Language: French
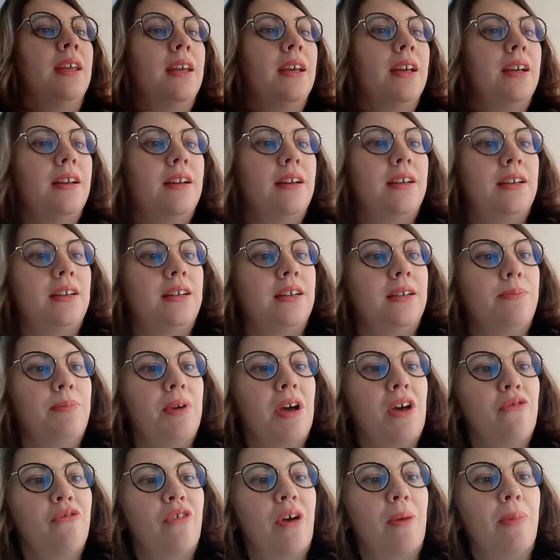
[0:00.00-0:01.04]
euh,
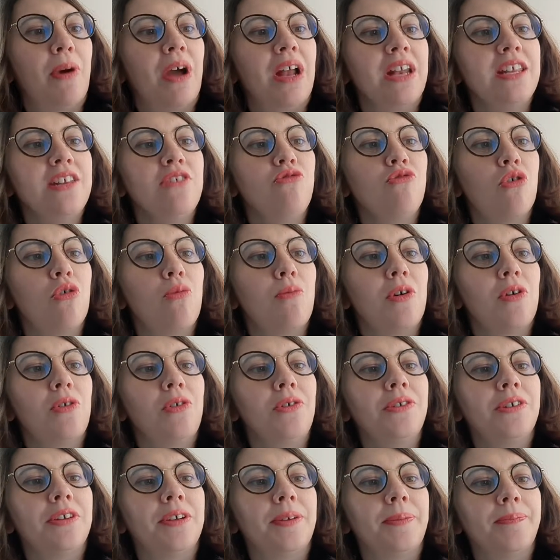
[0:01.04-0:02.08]
parfum, praline
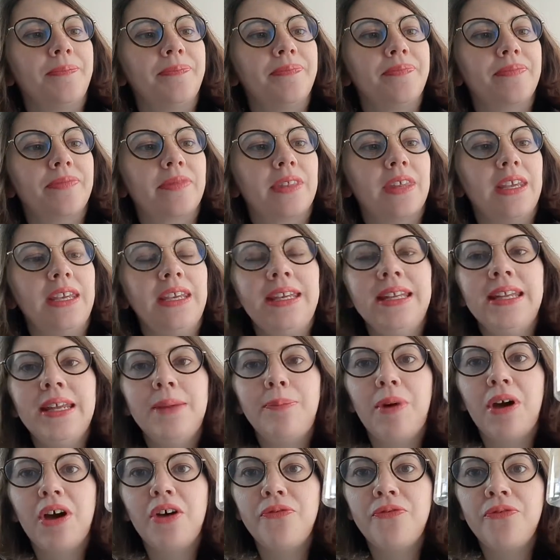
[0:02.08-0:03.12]
gourmande, idée
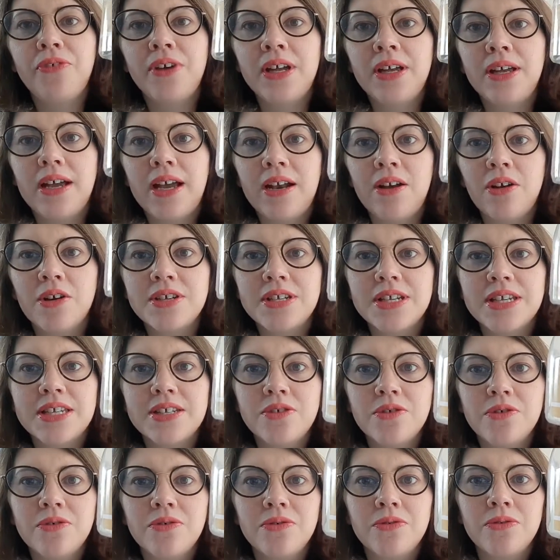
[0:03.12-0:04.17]
parfum. Alors ça
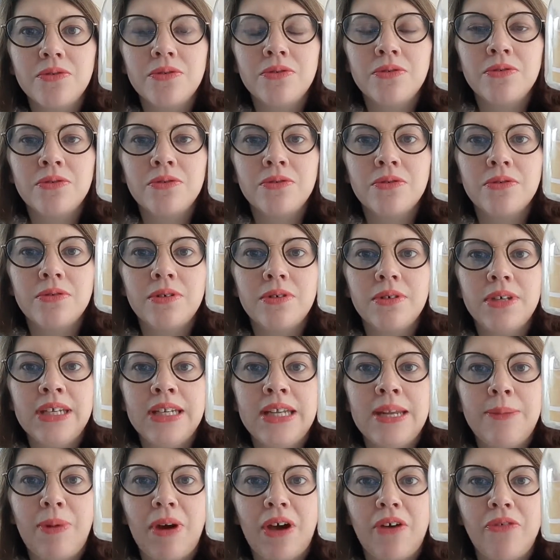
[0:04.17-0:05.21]
se...
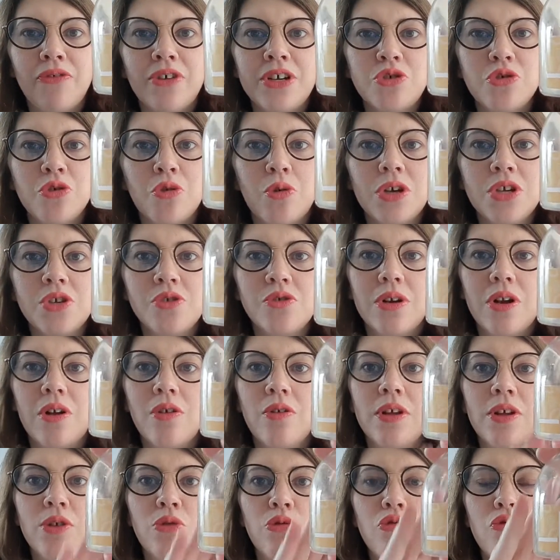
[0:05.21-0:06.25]
Idée parfum, je crois que cela on
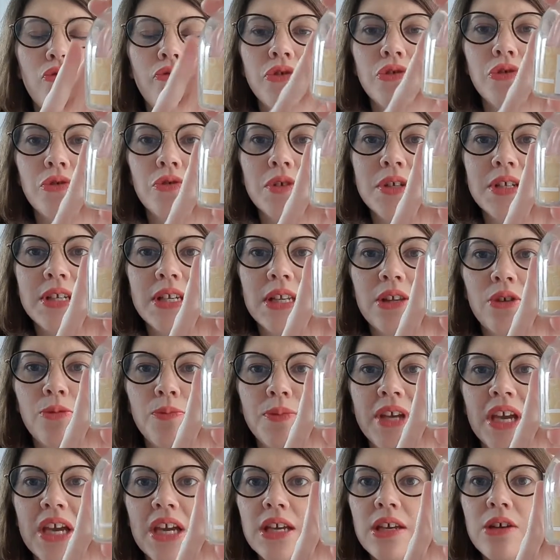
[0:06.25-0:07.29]
les trouve sur le site
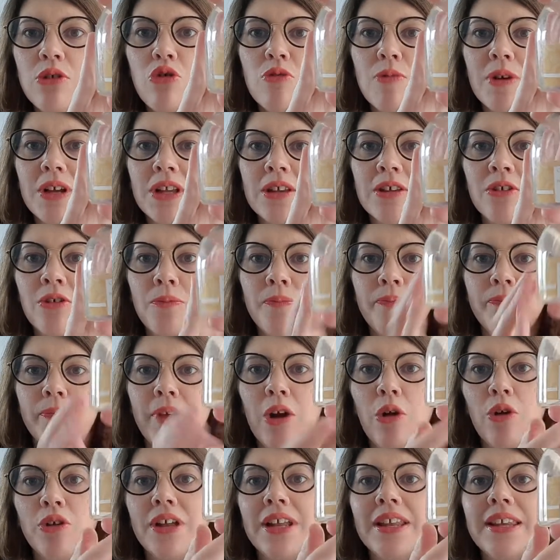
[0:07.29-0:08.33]
Pierre Rico maintenant.
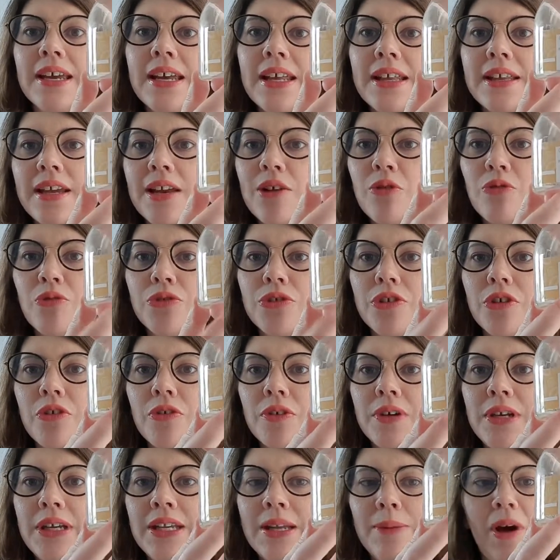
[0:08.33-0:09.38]
Alors il y a très très longtemps,
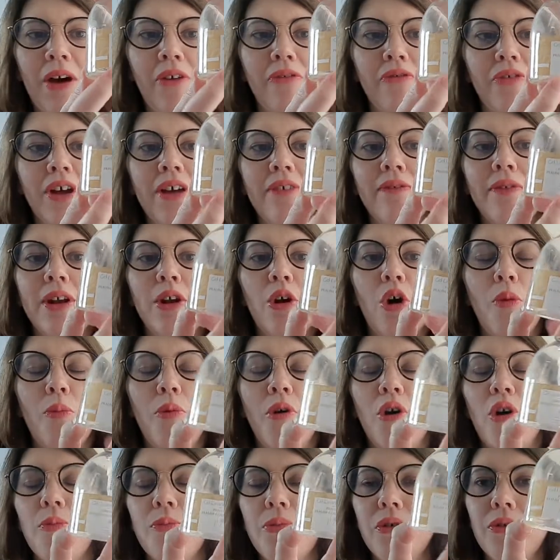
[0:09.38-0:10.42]
Idée parfum avait leur
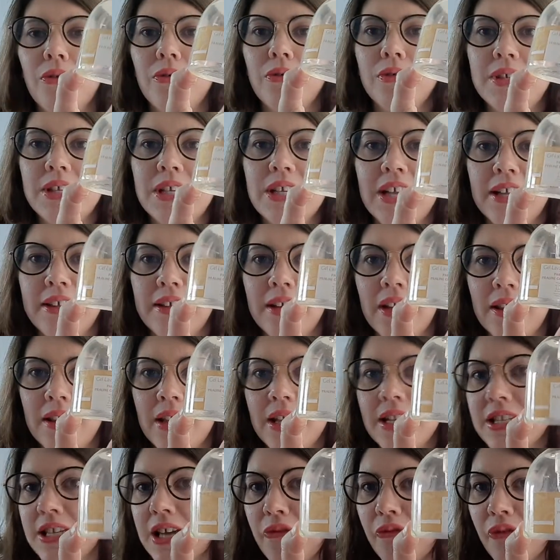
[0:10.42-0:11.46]
propre euh, site
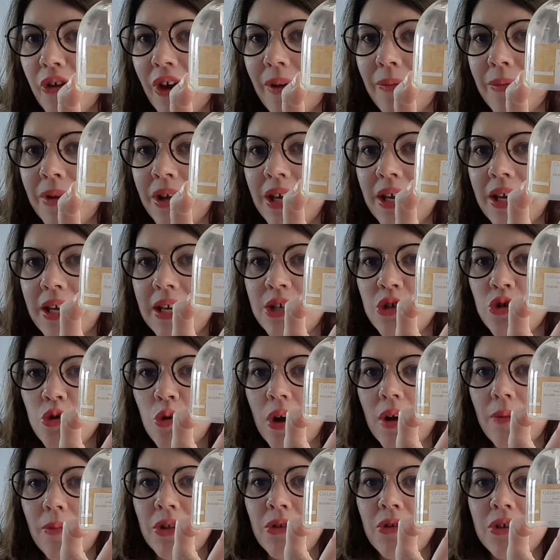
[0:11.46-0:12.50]
internet, ça a fermé. Et je
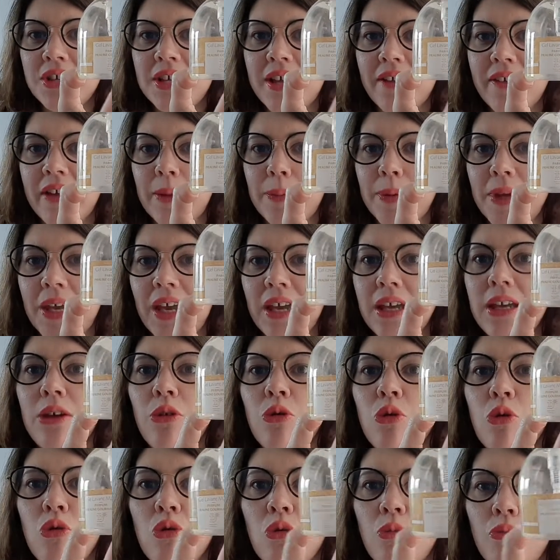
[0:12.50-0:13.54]
crois que maintenant c'est avec Pierre
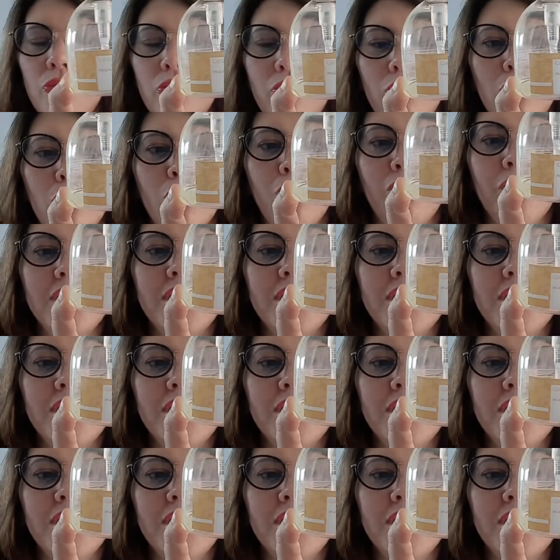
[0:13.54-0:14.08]
Rico qu'on peut trouver